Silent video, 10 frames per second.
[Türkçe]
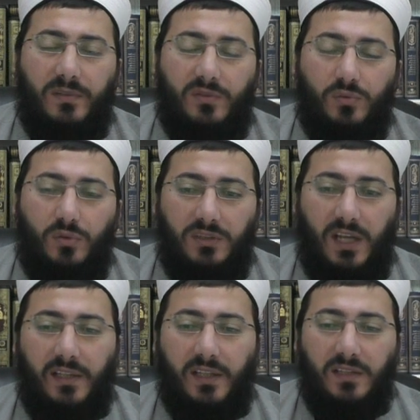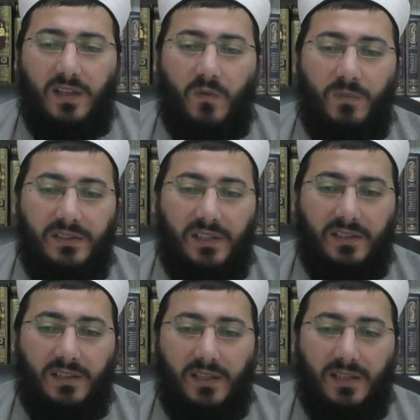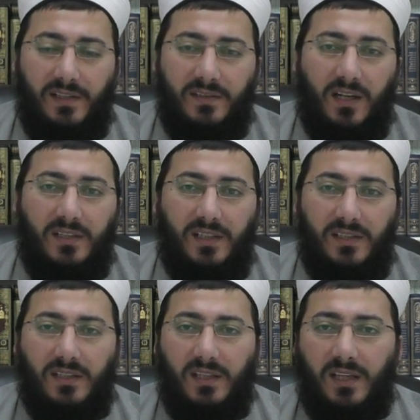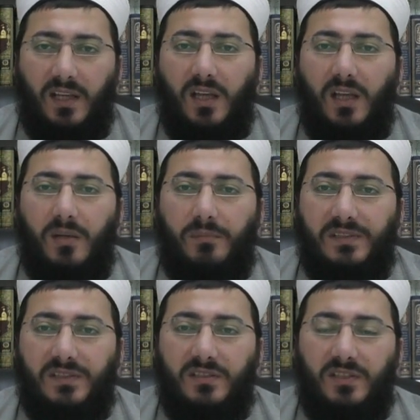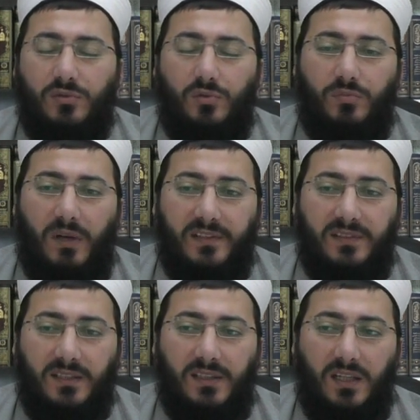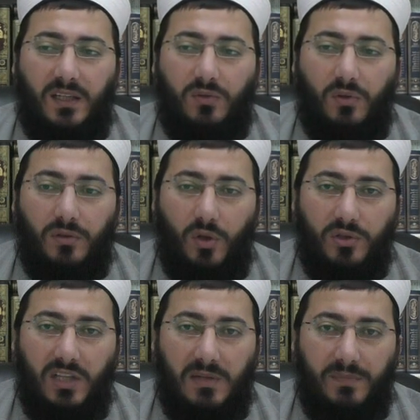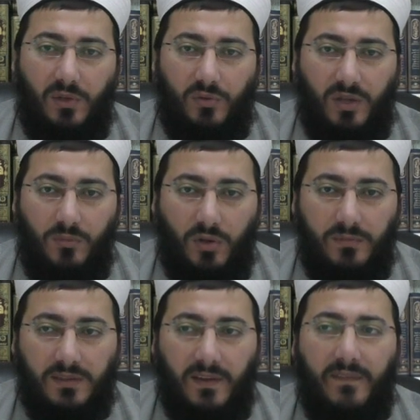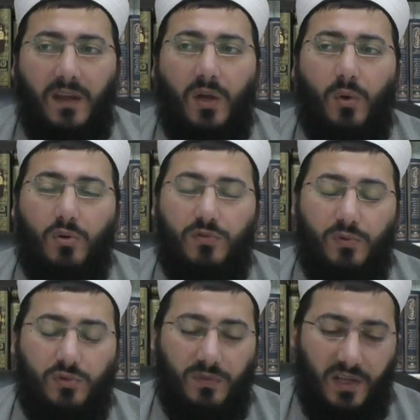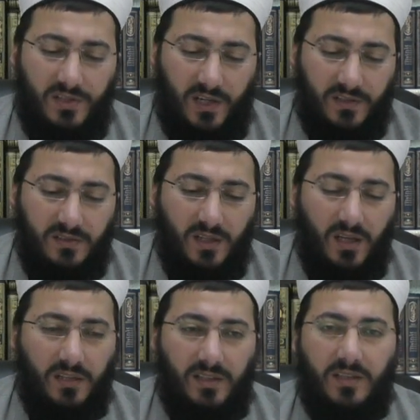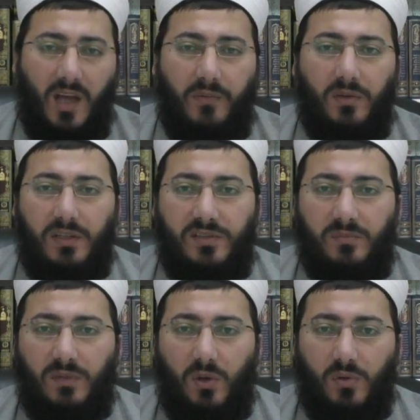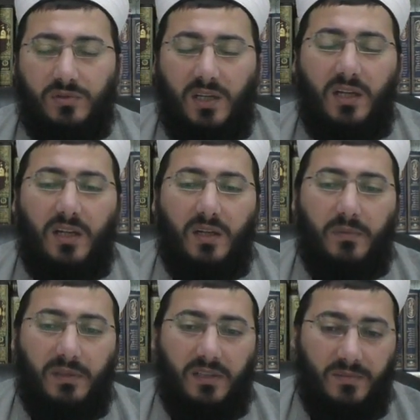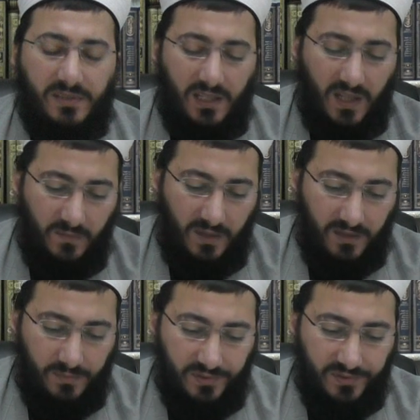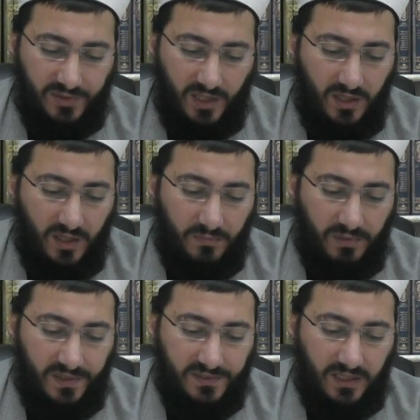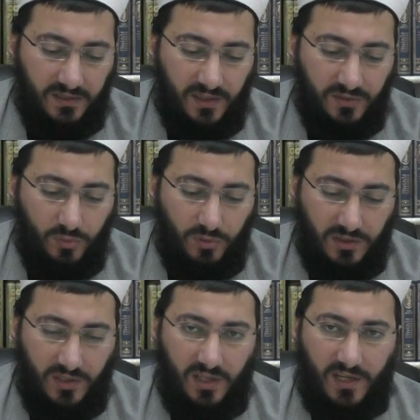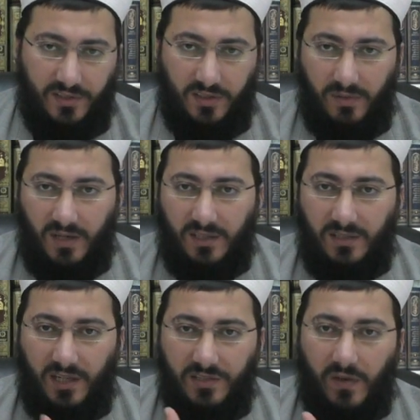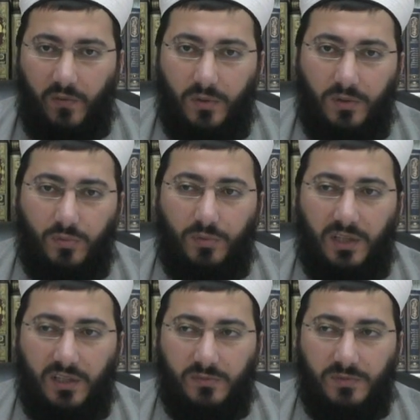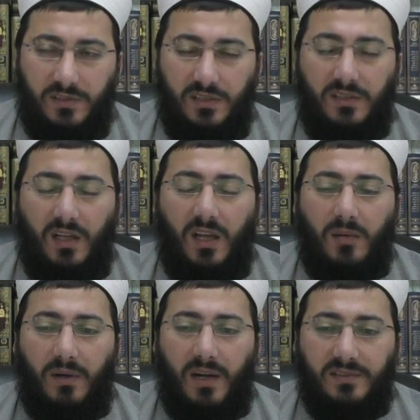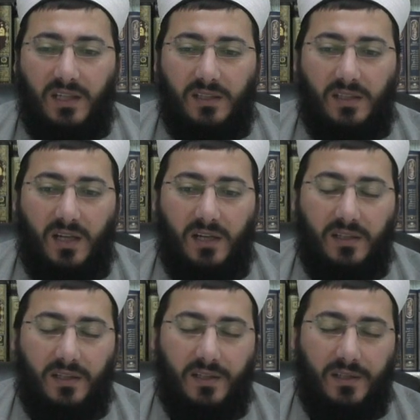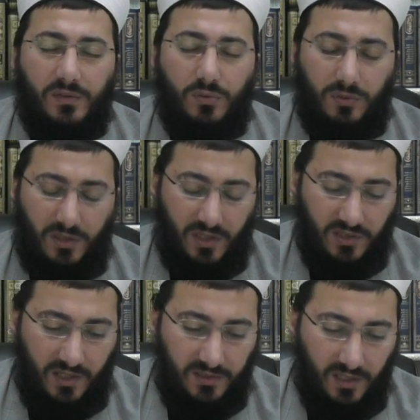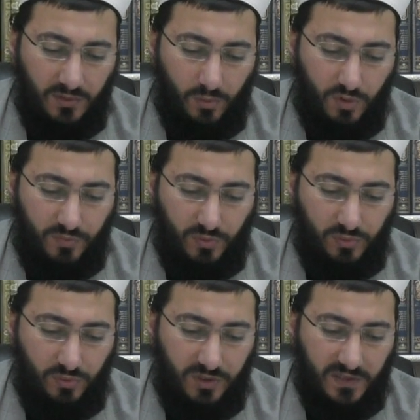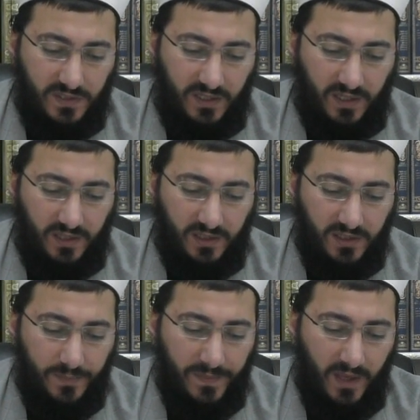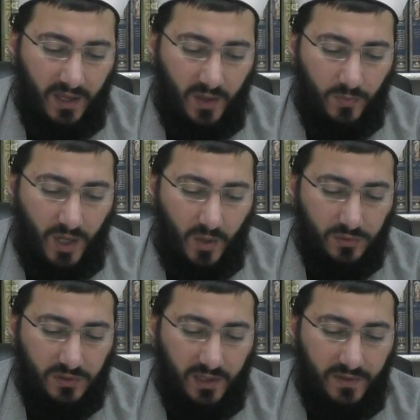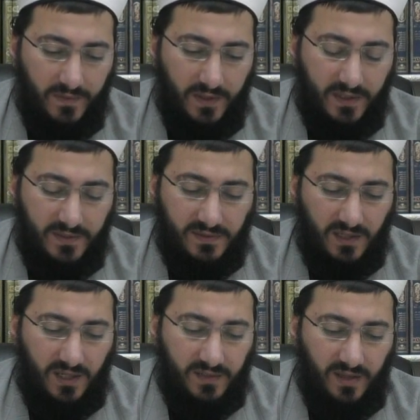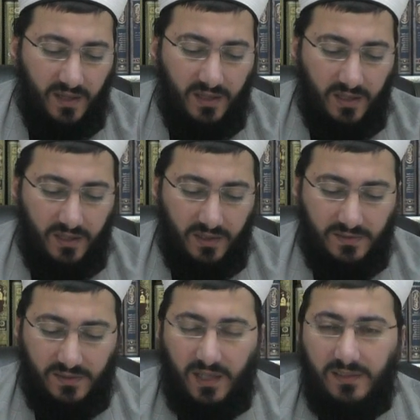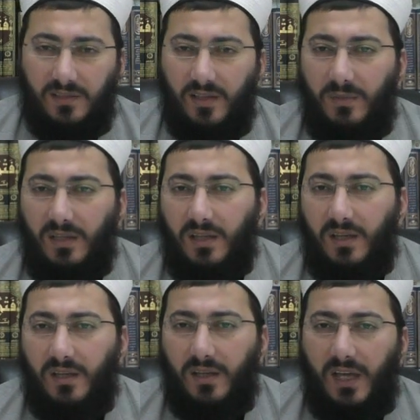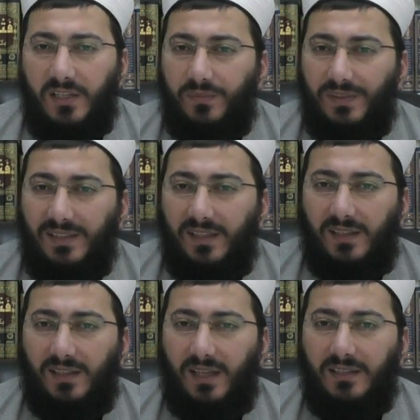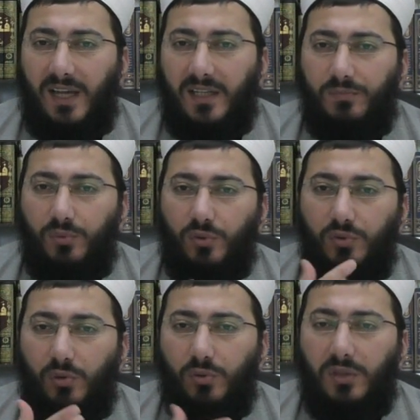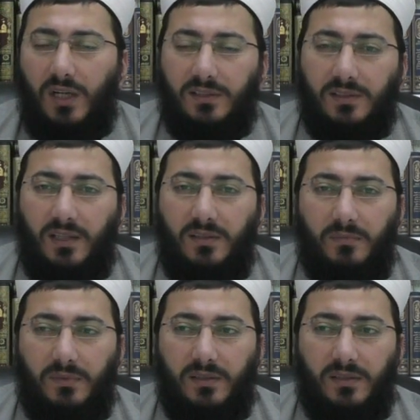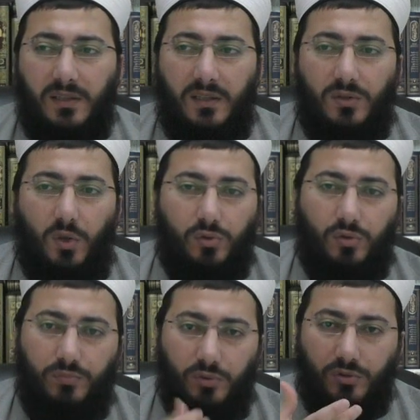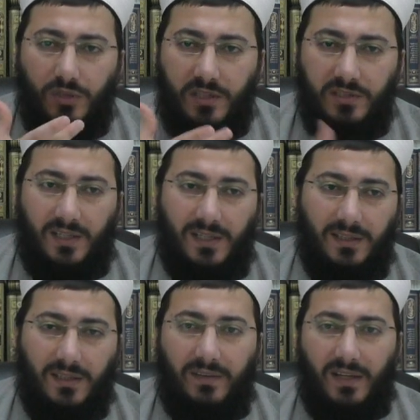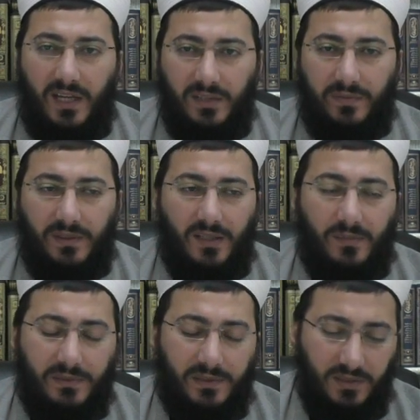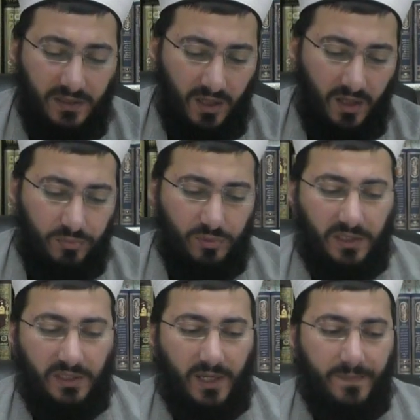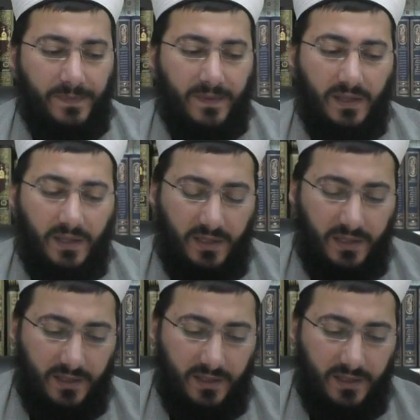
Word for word: bir su yani lavman dedikleri, ihtikan dedikleri basınçla suyu bağırsaklara yö- gönderme yöntemi olmadan oruç bozulmayacaktır. Tedavi için bile olsa bir kimseye lavman yapılırsa bağırsaklara su ulaşacağı çünkü bağırsaklar cev hükmüne geçmiştir. Bağırsaklara e, su ulaşacağından oruç bozulur, kaza gerekir. Ev yahut da istaade İstiade demek e, enfiye denilen yani burun yoluyla alınan bir e, tozu buruna çekildi veya enfiye yapıldı. Bu da yine e,